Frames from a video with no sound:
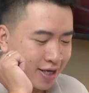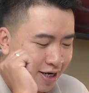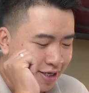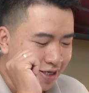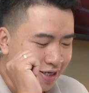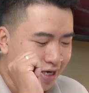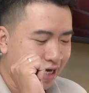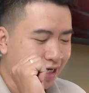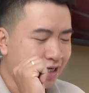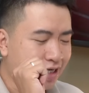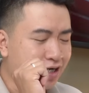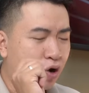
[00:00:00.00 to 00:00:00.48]

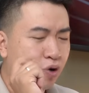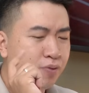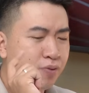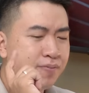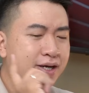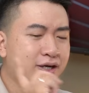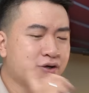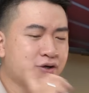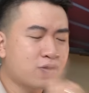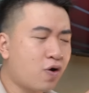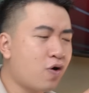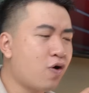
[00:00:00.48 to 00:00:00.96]
Nhưng những củ
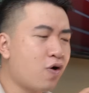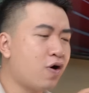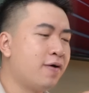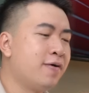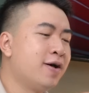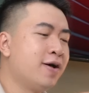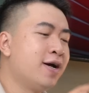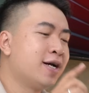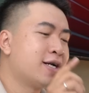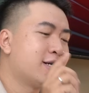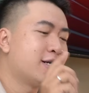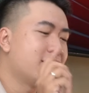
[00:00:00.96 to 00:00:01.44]

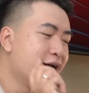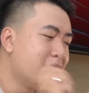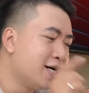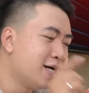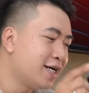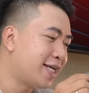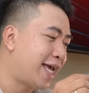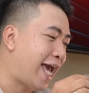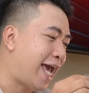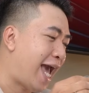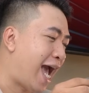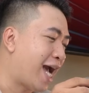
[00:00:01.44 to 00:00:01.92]
micro
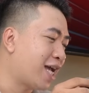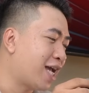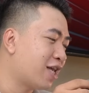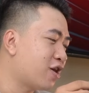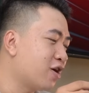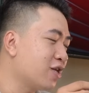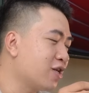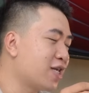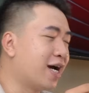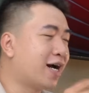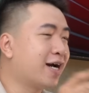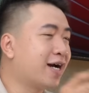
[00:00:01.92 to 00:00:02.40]
đơn giản
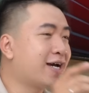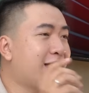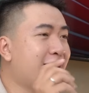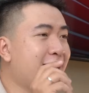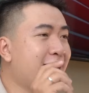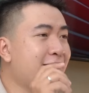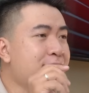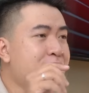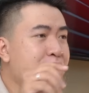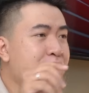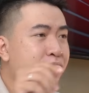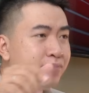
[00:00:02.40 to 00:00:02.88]
cho những
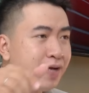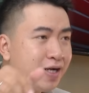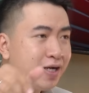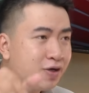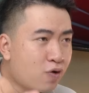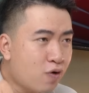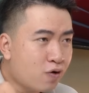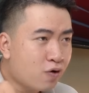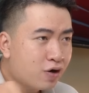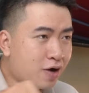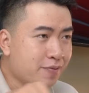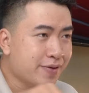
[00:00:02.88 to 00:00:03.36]
cái
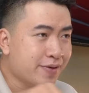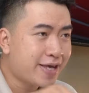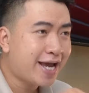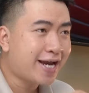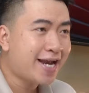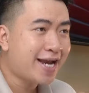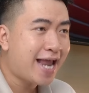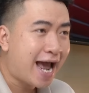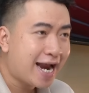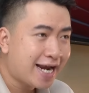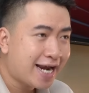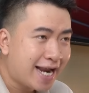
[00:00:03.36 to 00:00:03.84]
micro không
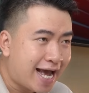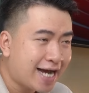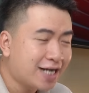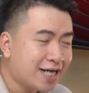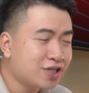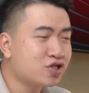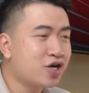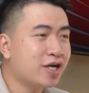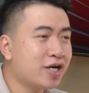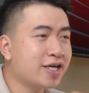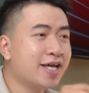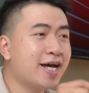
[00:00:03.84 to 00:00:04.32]
dây đa
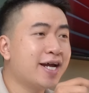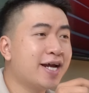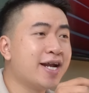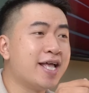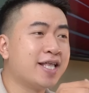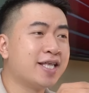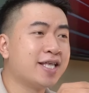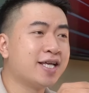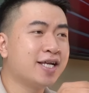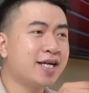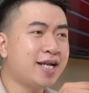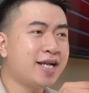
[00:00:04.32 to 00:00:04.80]
năng cho gia
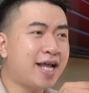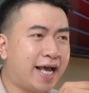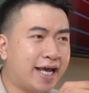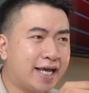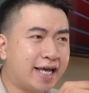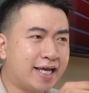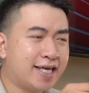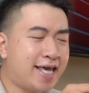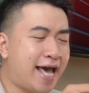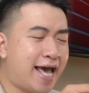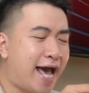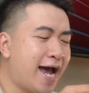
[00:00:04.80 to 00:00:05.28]
đình như thế
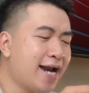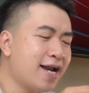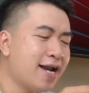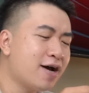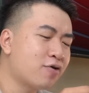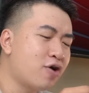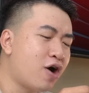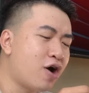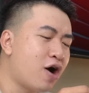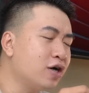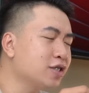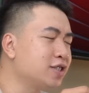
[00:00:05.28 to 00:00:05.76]
này giá
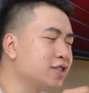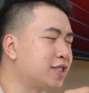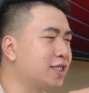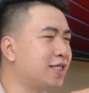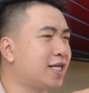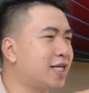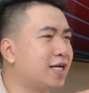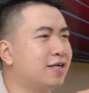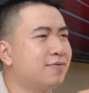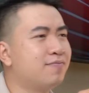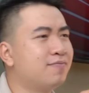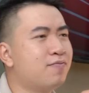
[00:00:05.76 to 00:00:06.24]
đâu đó
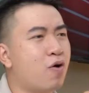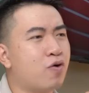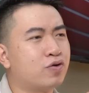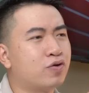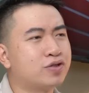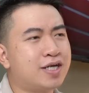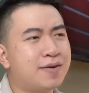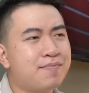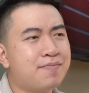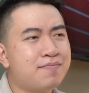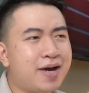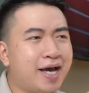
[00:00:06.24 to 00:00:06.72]
chỉ từ
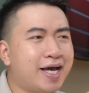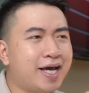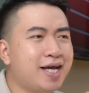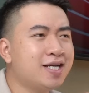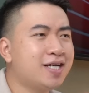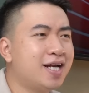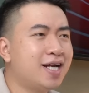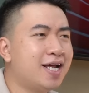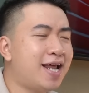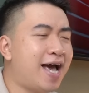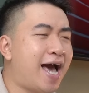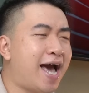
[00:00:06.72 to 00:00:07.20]
một trăm
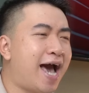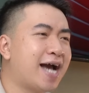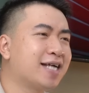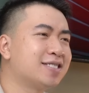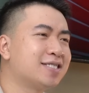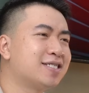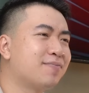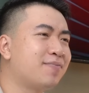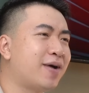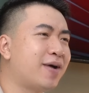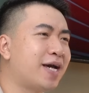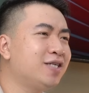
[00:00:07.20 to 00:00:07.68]
mấy cho đến
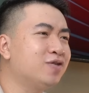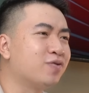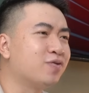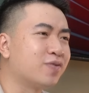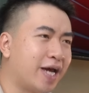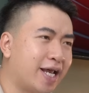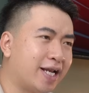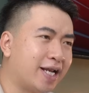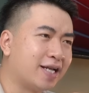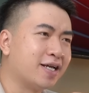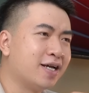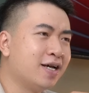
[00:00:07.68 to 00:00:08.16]
hai trăm mấy
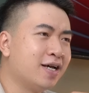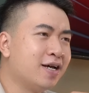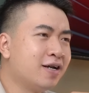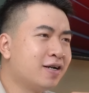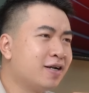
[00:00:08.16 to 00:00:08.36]
chục nghìn,